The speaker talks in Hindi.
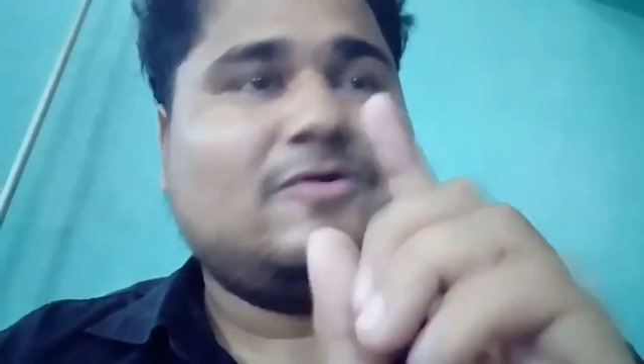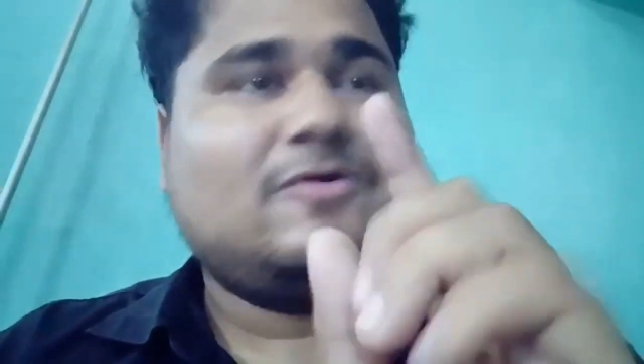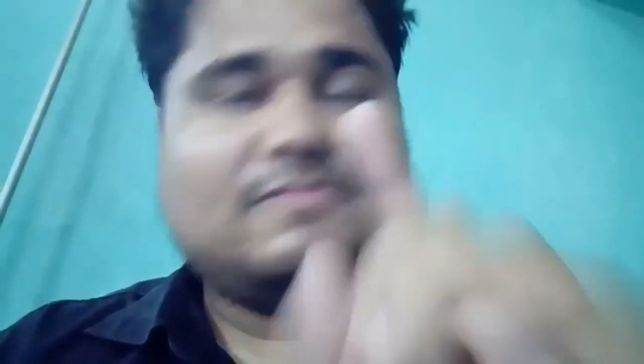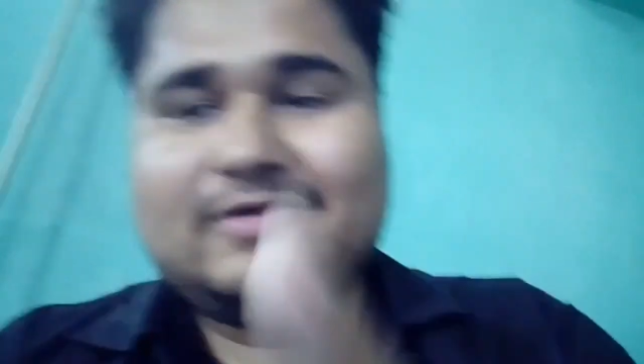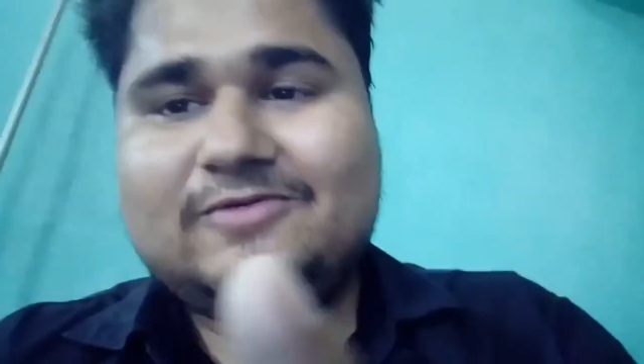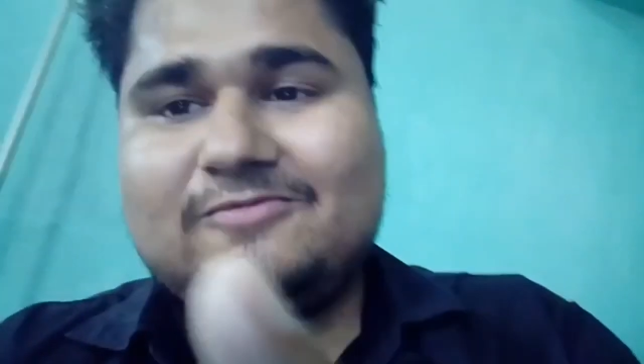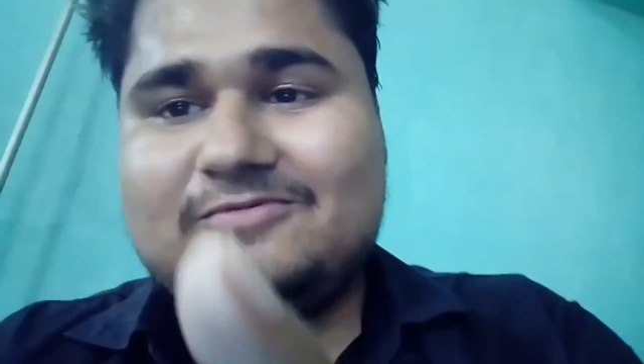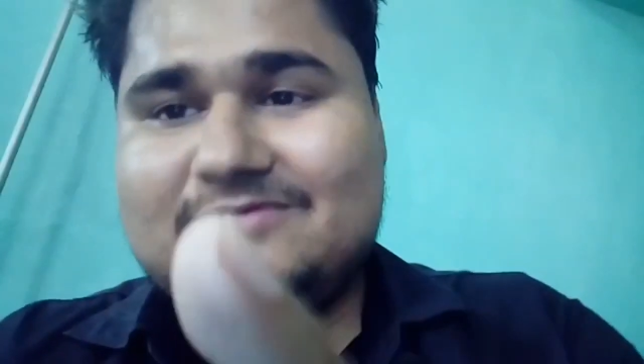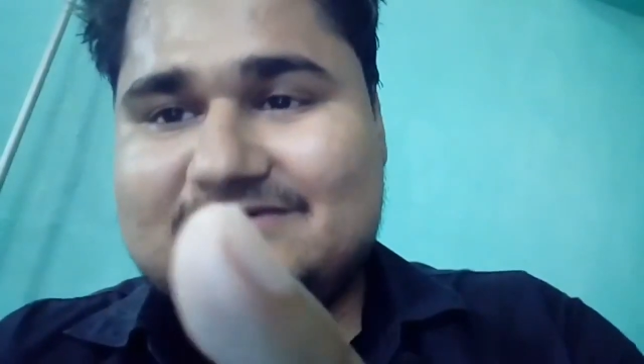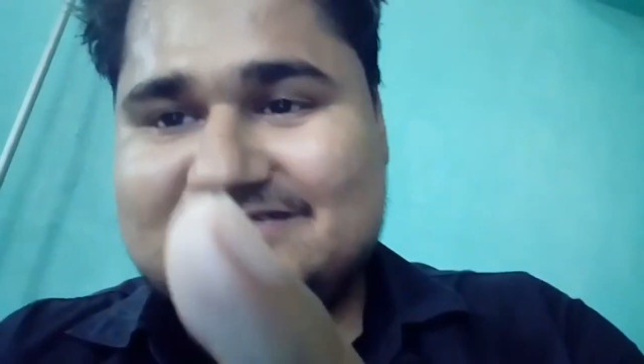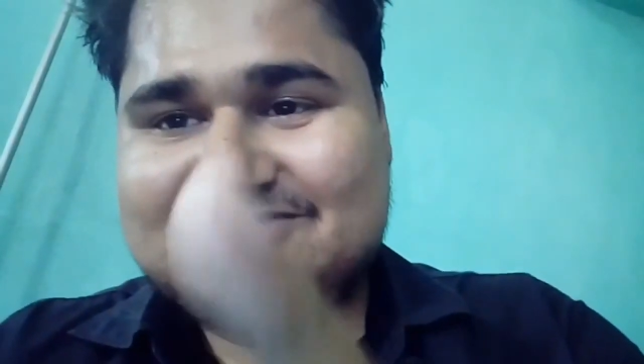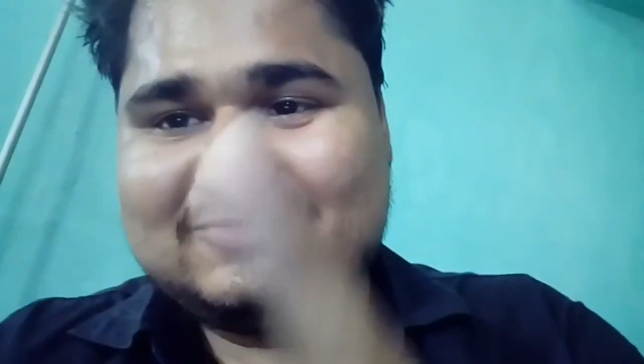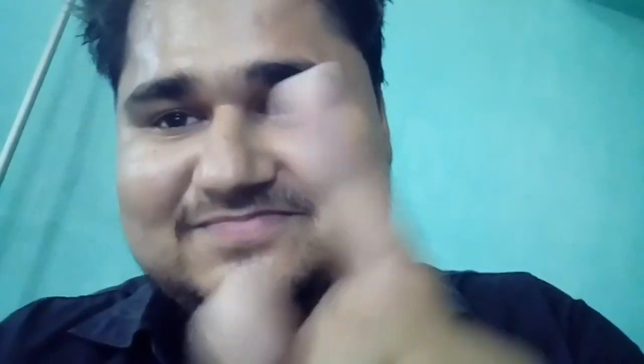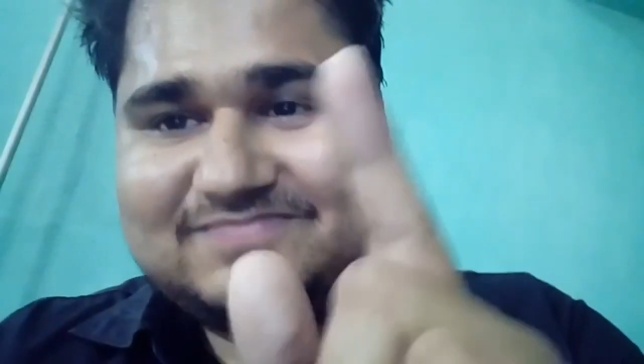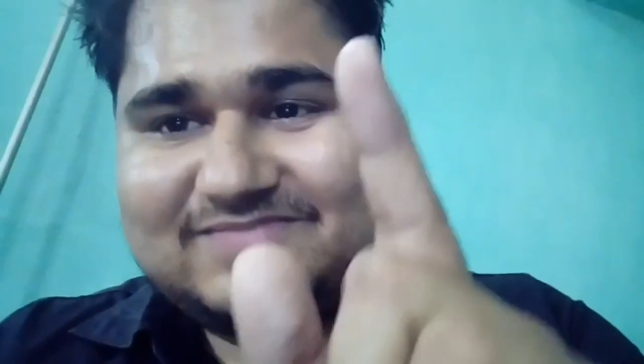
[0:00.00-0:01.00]
और बिल्कुल
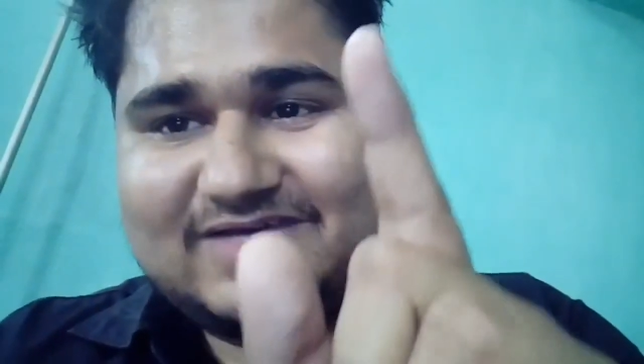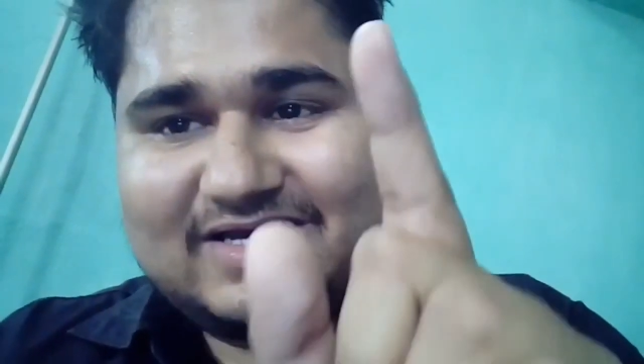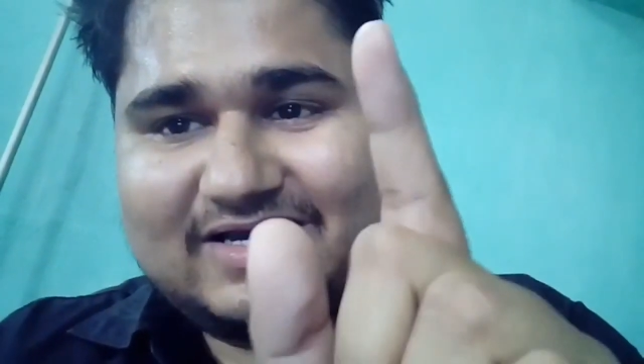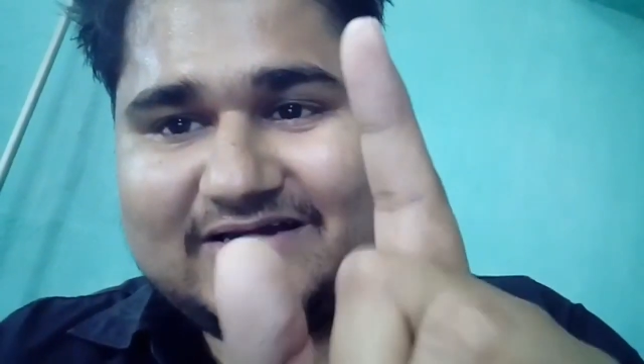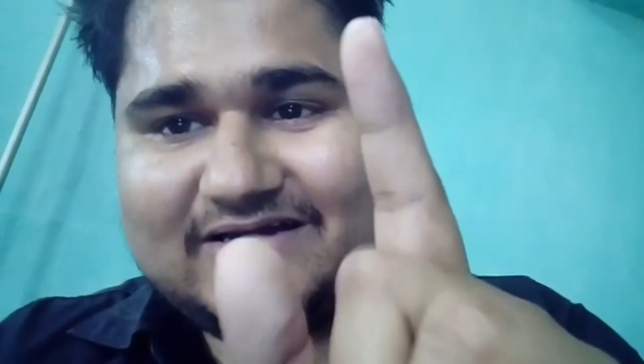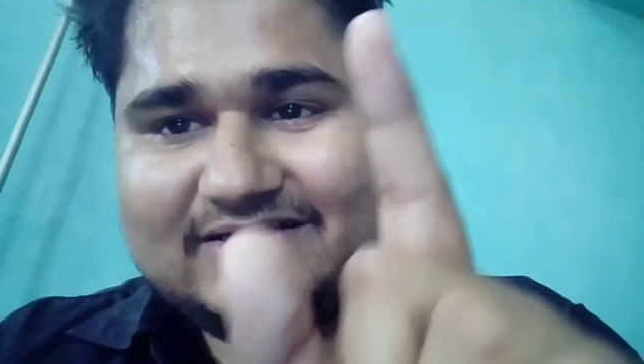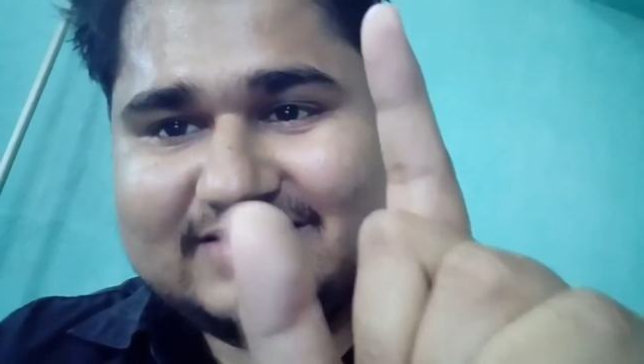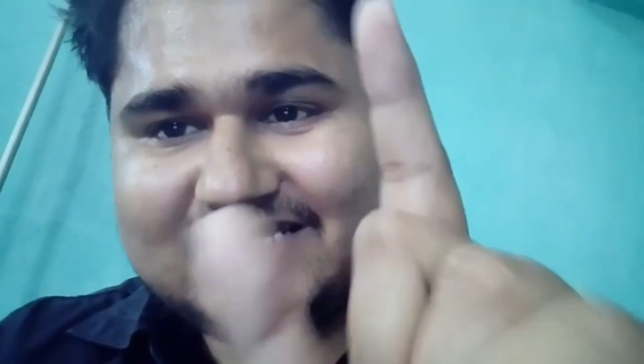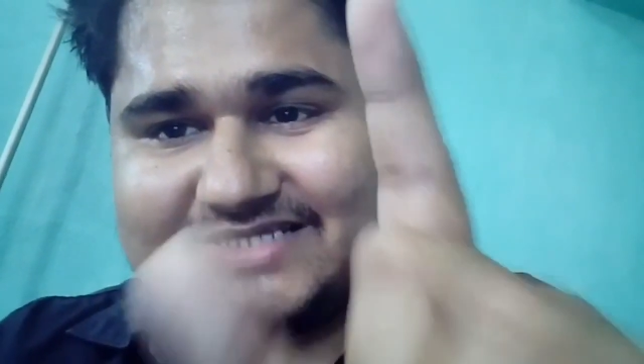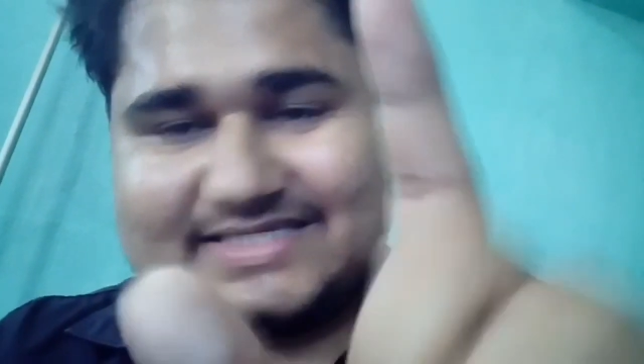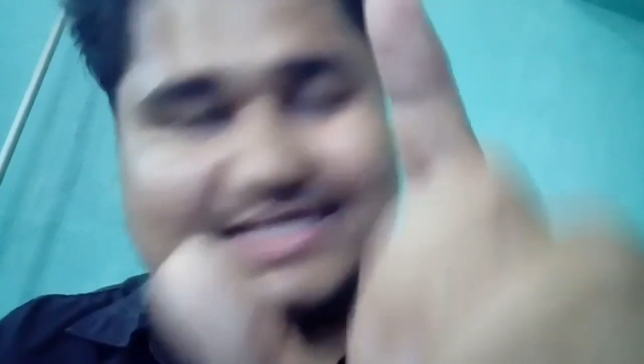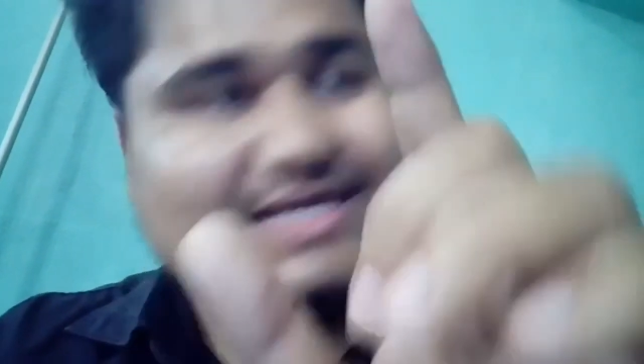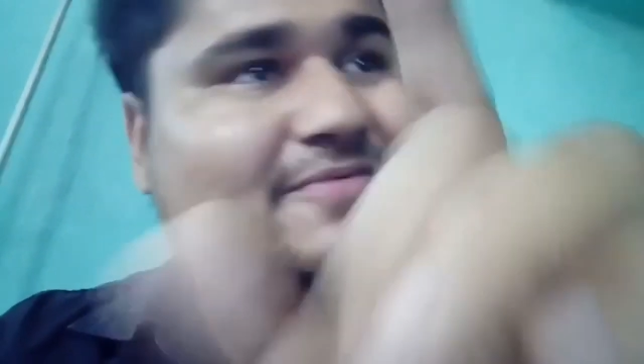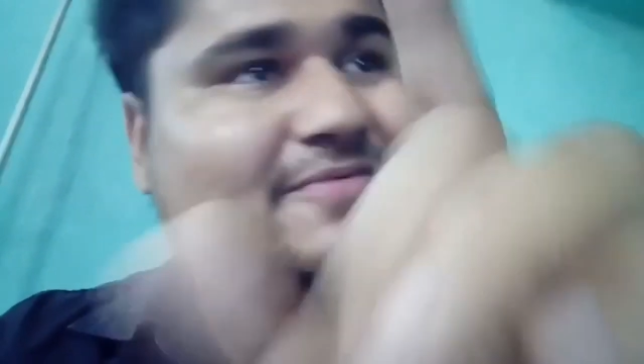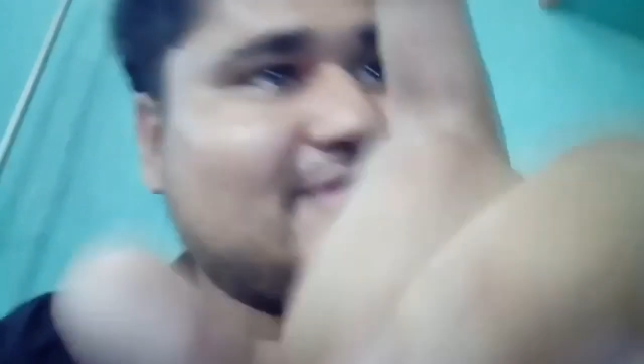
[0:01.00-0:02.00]
जो अगर
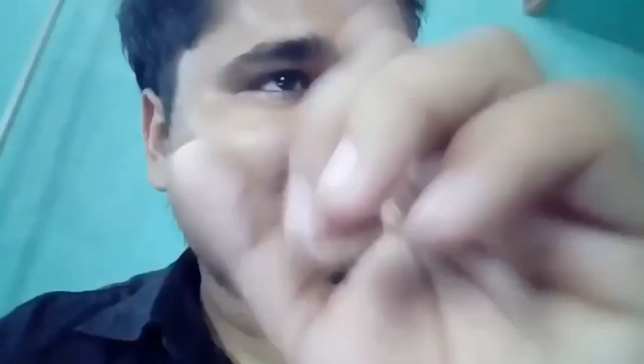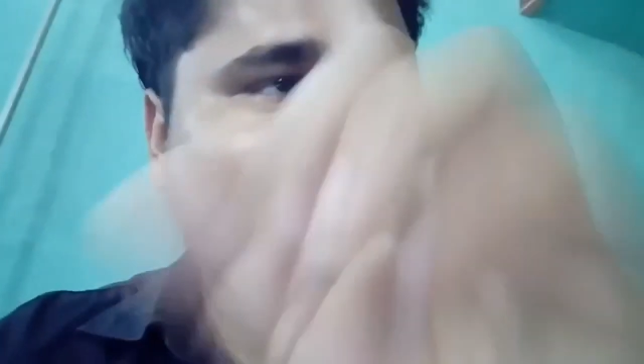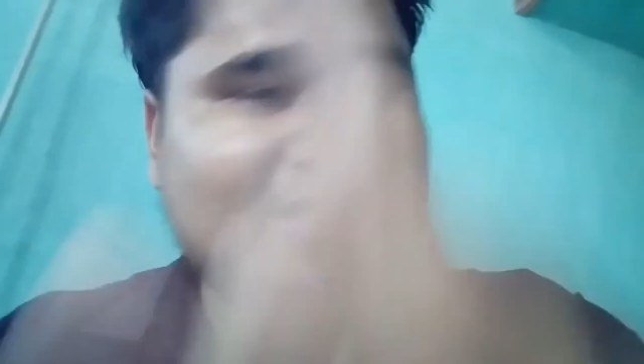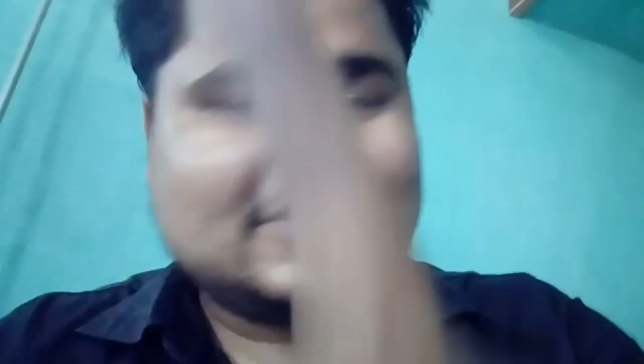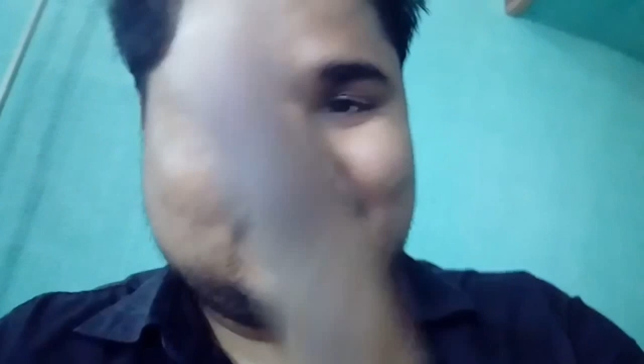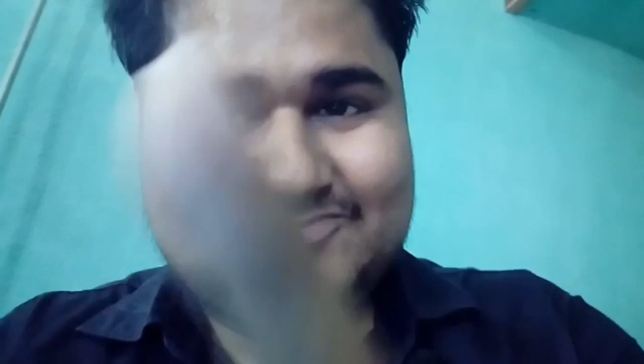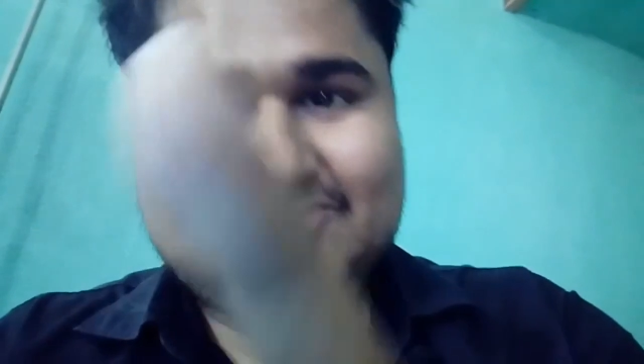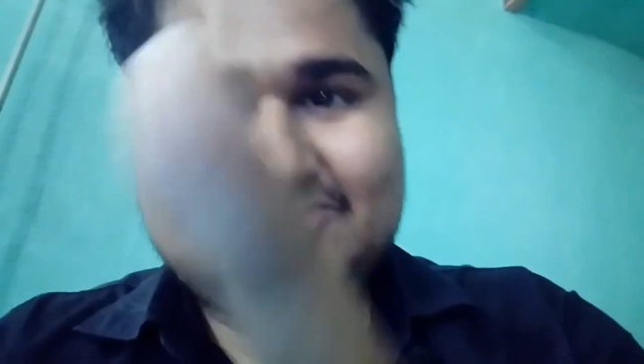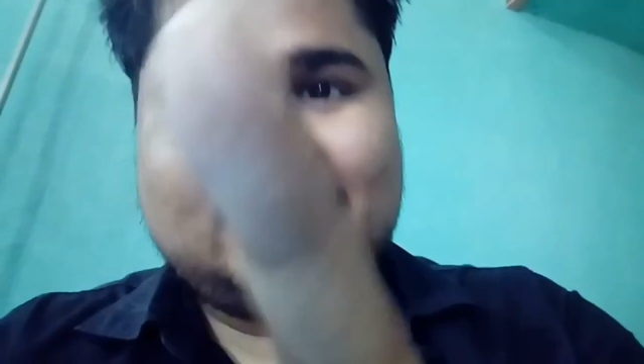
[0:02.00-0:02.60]
जैसे ही हमारी जांच